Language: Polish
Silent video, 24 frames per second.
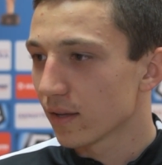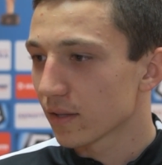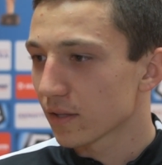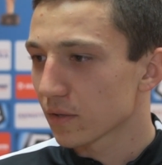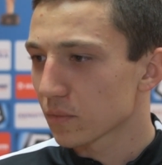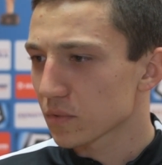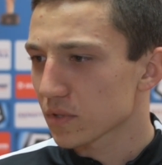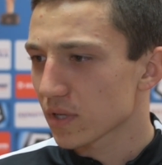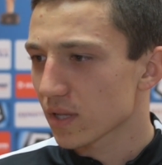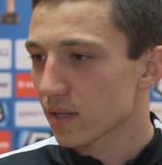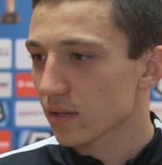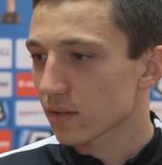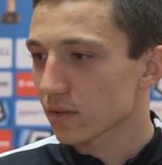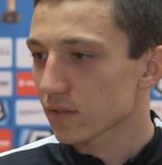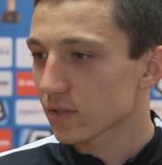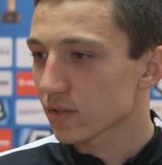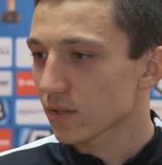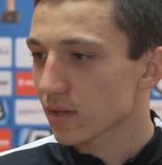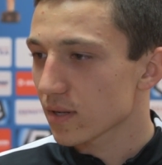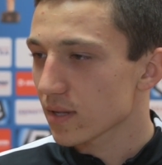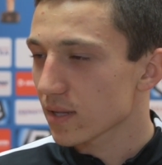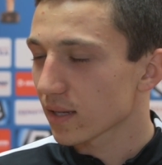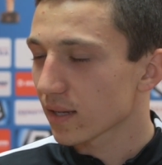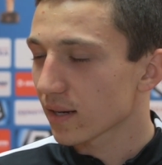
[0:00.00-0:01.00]
Nie musiałem schodzić
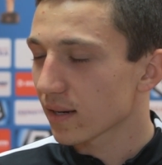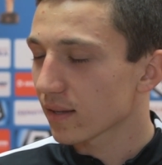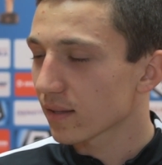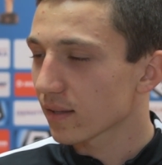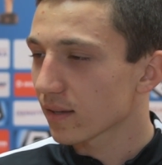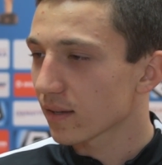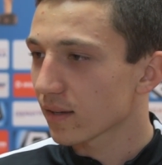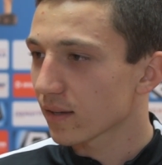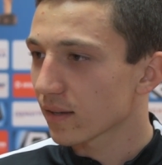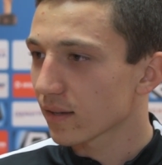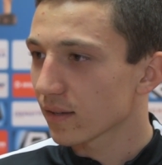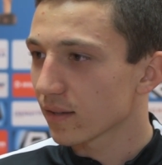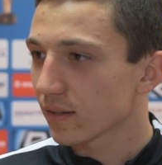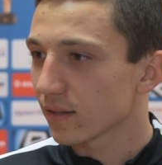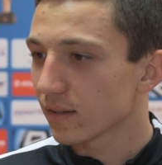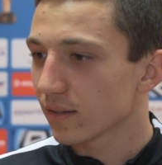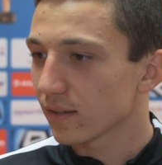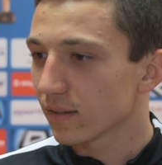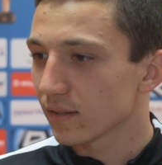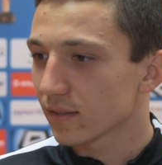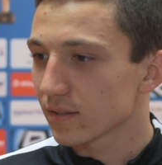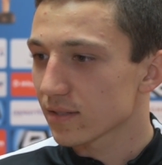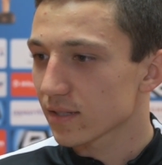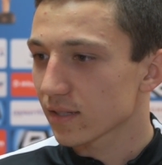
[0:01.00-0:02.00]
do rozegrania
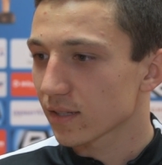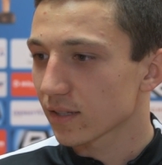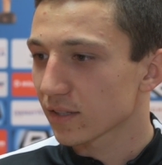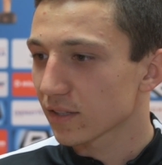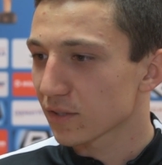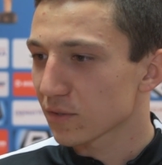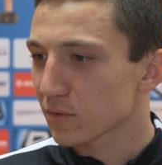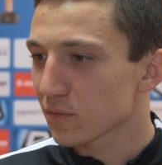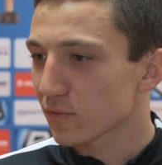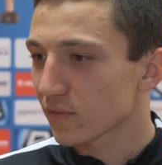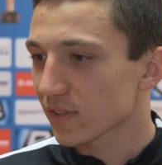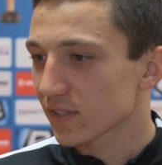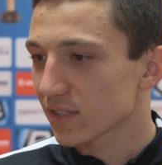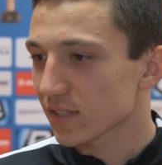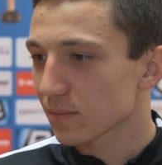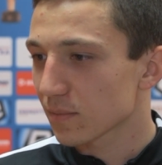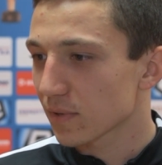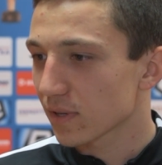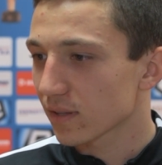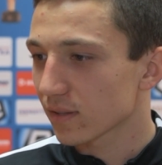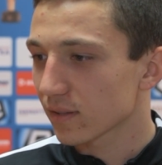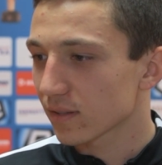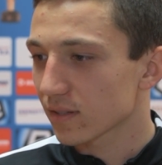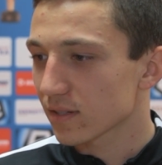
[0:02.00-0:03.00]
i dzięki temu właśnie
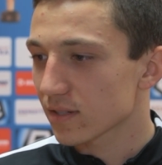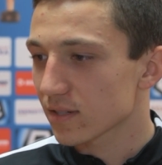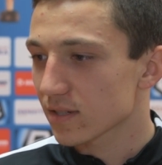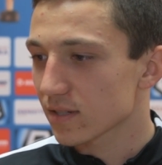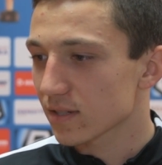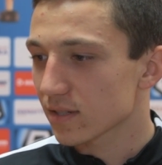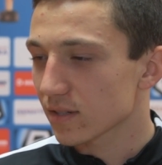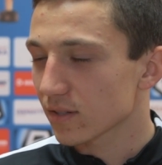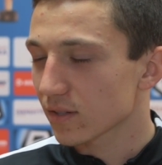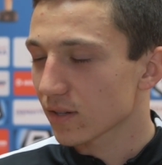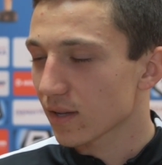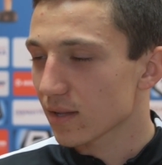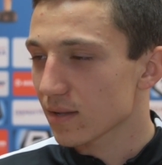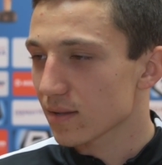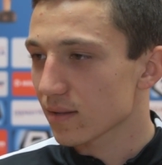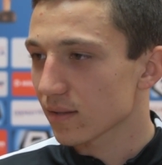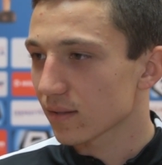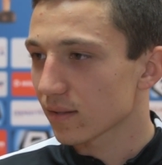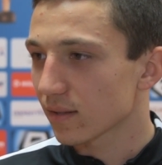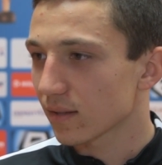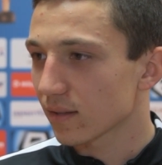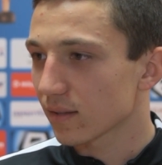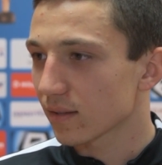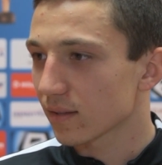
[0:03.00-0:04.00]
miałem też
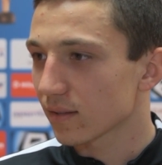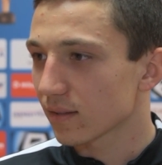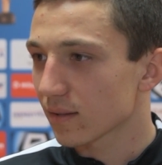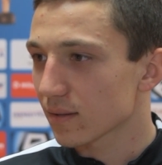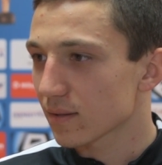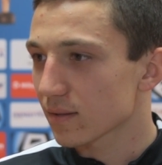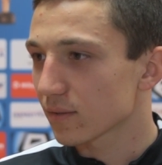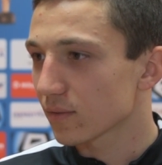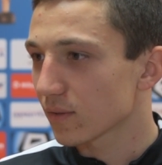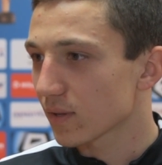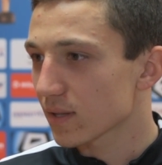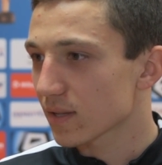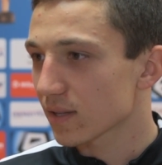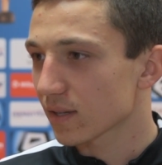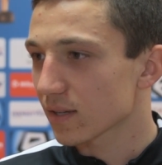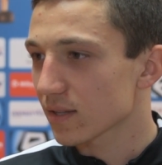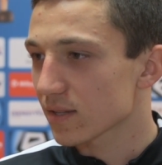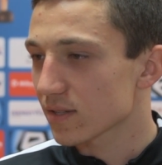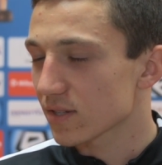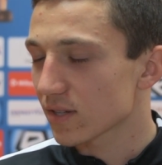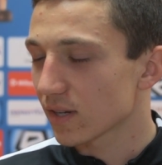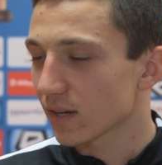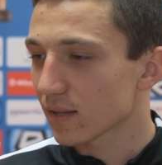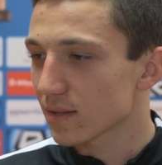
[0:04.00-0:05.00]
okazję na, na sytuacje
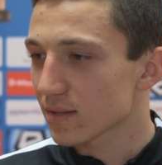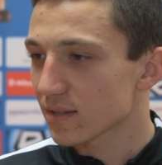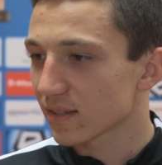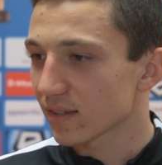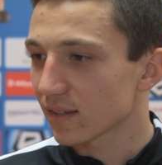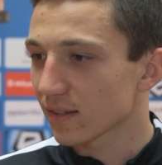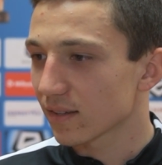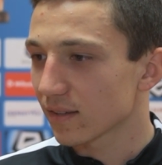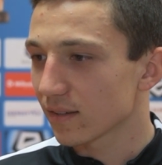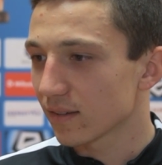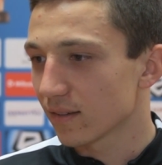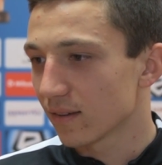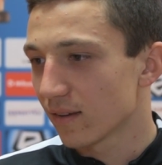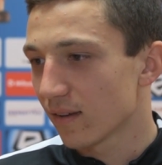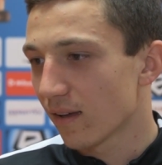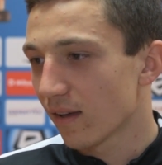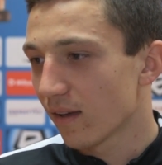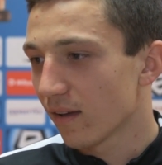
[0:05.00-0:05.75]
jakieś strzeleckie i